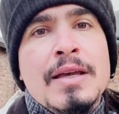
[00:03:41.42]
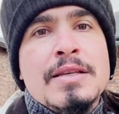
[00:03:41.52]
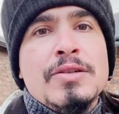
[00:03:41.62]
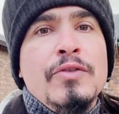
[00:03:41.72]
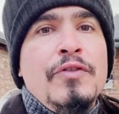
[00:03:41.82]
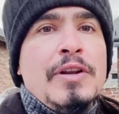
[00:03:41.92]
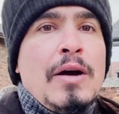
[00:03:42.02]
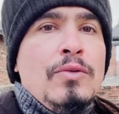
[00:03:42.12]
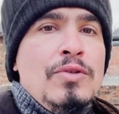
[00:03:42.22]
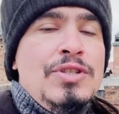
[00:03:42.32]
Se no
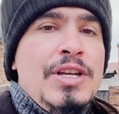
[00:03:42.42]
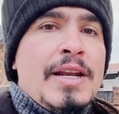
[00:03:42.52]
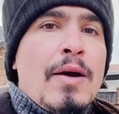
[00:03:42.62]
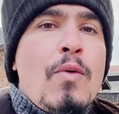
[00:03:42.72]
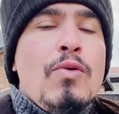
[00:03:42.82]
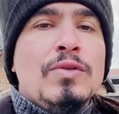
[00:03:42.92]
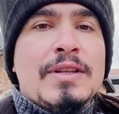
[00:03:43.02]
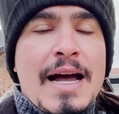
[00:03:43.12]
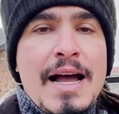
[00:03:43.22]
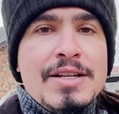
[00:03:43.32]
final do dia, na
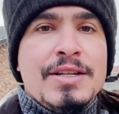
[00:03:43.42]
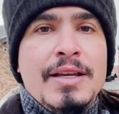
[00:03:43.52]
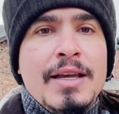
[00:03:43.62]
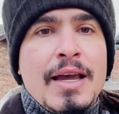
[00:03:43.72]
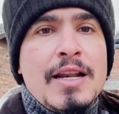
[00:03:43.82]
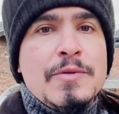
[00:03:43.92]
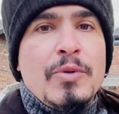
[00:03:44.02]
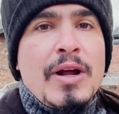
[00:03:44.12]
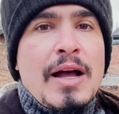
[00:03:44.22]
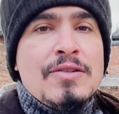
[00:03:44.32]
contagem, eles
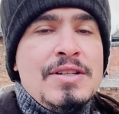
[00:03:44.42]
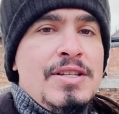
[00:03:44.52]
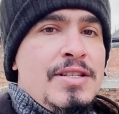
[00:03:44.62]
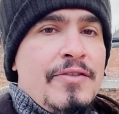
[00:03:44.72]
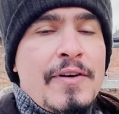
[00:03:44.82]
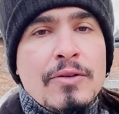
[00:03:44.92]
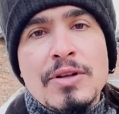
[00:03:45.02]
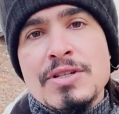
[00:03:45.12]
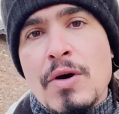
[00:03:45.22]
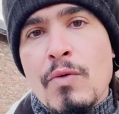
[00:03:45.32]
por acaso sentissem
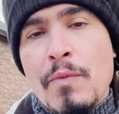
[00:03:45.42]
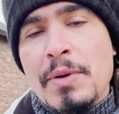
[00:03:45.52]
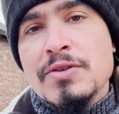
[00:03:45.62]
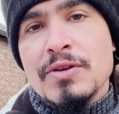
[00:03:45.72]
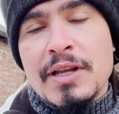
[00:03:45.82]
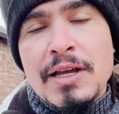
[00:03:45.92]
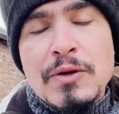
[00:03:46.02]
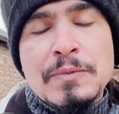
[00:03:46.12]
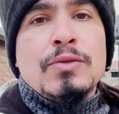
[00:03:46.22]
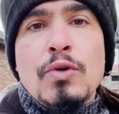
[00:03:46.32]
falta de algum
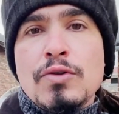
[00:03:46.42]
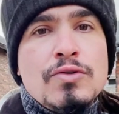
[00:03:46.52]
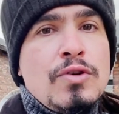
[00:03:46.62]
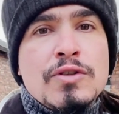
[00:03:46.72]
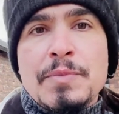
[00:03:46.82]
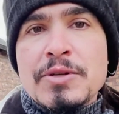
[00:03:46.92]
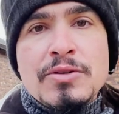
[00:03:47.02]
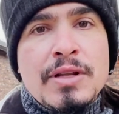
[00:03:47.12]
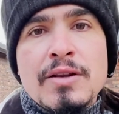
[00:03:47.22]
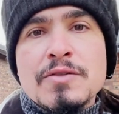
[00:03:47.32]
prisioneiro, todos os outros
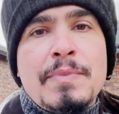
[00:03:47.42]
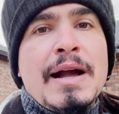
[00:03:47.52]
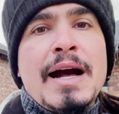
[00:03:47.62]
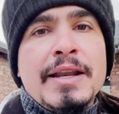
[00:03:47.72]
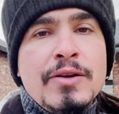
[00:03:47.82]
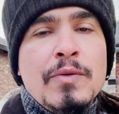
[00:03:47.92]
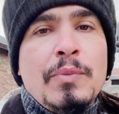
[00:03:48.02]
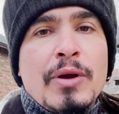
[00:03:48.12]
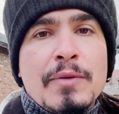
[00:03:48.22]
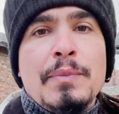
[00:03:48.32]
prisioneiros pagariam
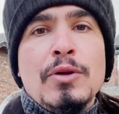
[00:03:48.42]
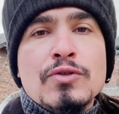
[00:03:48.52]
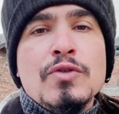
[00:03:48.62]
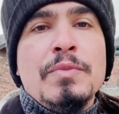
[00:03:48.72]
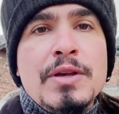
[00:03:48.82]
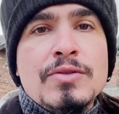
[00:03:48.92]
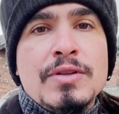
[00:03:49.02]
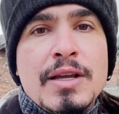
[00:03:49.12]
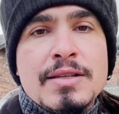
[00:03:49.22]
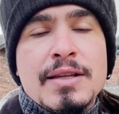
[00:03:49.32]
por, pelo sumiço
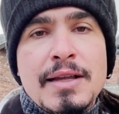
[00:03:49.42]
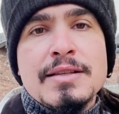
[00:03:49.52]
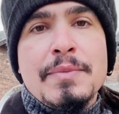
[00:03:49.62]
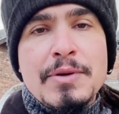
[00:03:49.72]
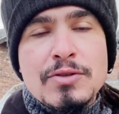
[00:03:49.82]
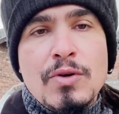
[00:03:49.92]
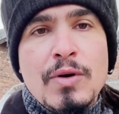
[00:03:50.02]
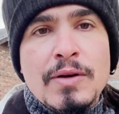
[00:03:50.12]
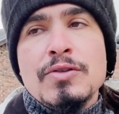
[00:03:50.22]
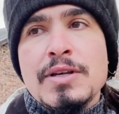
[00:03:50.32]
desse, dessa
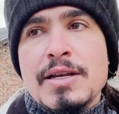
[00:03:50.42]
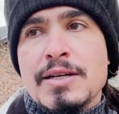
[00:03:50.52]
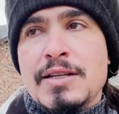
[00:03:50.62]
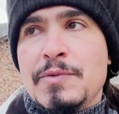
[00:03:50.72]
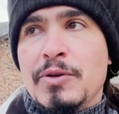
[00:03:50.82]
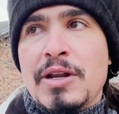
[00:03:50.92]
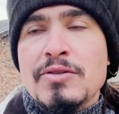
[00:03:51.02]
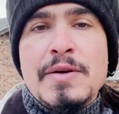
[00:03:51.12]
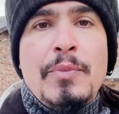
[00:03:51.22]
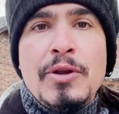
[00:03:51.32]
pessoa. Ou seja, eles poderiam
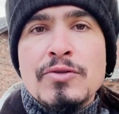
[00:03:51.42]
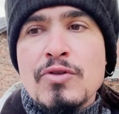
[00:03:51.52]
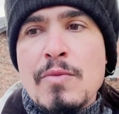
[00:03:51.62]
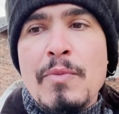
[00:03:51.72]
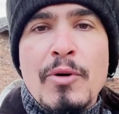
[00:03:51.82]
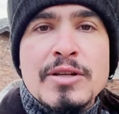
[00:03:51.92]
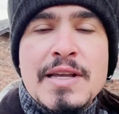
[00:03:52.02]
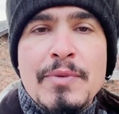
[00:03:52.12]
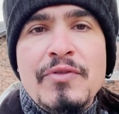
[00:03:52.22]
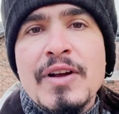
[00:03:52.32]
ser punidos como, por
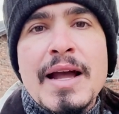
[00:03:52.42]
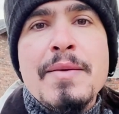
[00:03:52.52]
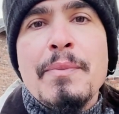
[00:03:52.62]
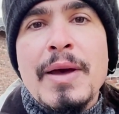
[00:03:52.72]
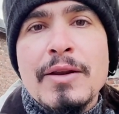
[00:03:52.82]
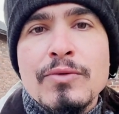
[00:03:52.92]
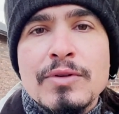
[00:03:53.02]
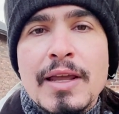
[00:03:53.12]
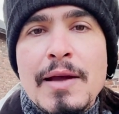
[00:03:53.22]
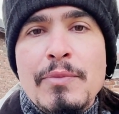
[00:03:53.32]
exemplo, ficar em pé no
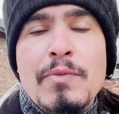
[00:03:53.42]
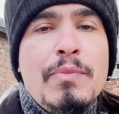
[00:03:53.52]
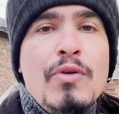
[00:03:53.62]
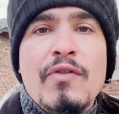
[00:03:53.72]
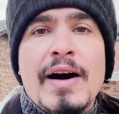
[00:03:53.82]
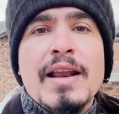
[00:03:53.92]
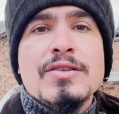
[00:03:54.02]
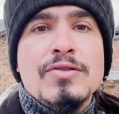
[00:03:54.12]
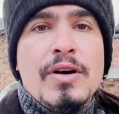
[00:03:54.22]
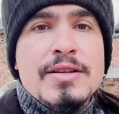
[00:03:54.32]
tempo por
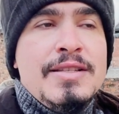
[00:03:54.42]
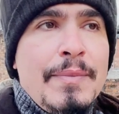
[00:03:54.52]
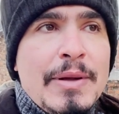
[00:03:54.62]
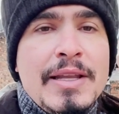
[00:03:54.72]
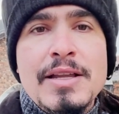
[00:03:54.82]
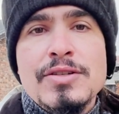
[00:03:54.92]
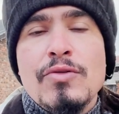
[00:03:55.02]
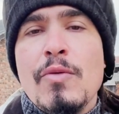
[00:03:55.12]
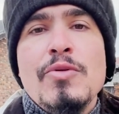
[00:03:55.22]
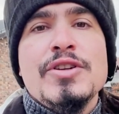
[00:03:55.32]
várias horas, independente de
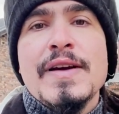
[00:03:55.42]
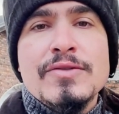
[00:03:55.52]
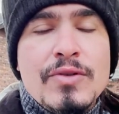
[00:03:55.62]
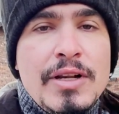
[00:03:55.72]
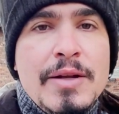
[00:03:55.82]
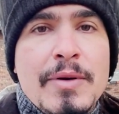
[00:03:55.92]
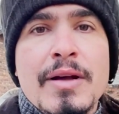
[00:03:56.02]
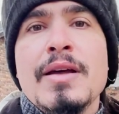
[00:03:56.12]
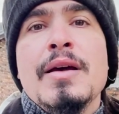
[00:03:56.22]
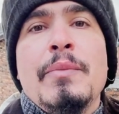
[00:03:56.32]
como estivesse o clima.
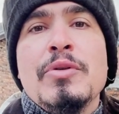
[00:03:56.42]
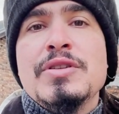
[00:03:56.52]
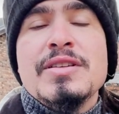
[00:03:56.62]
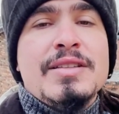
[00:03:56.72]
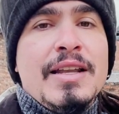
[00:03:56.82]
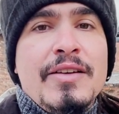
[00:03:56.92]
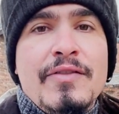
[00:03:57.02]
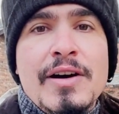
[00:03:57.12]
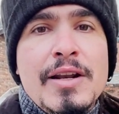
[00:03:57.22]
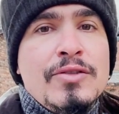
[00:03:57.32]
Podia estar
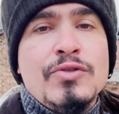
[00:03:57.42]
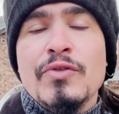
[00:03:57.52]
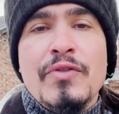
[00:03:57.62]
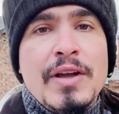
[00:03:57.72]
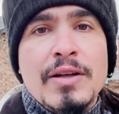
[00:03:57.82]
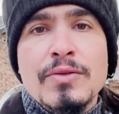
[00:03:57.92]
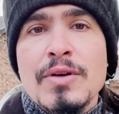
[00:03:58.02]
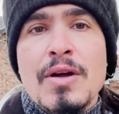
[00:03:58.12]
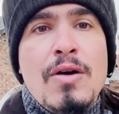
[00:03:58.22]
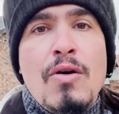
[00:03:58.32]
nevando, chovendo
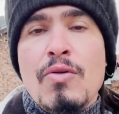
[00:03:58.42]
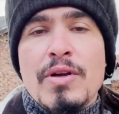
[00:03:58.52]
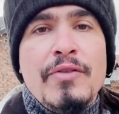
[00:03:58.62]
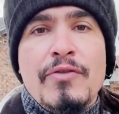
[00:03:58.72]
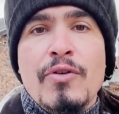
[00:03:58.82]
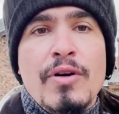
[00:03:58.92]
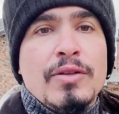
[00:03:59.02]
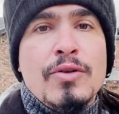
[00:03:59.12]
ou o que for.